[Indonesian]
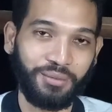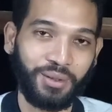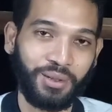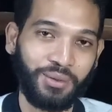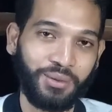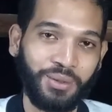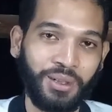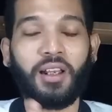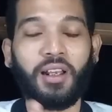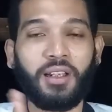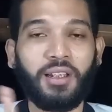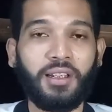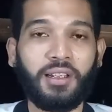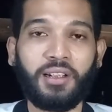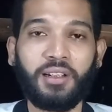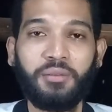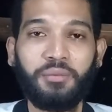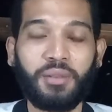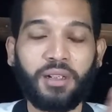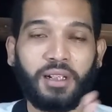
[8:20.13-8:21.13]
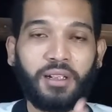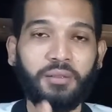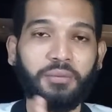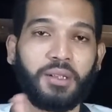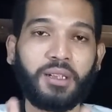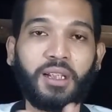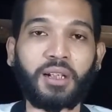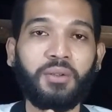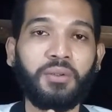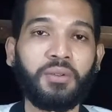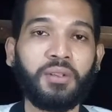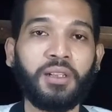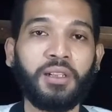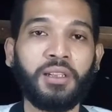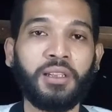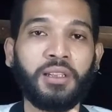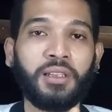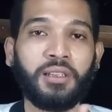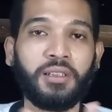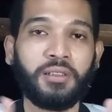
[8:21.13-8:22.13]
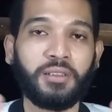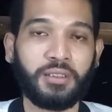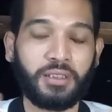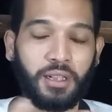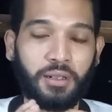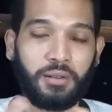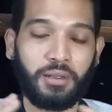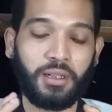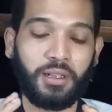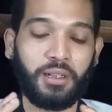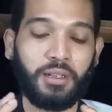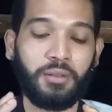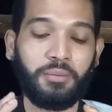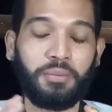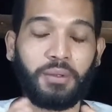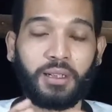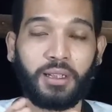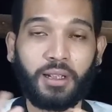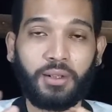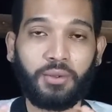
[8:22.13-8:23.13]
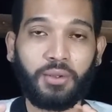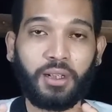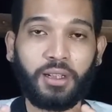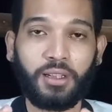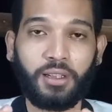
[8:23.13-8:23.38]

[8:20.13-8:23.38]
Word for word: berdua akhirnya mereka bertarung dan nih Sam, uh, eh,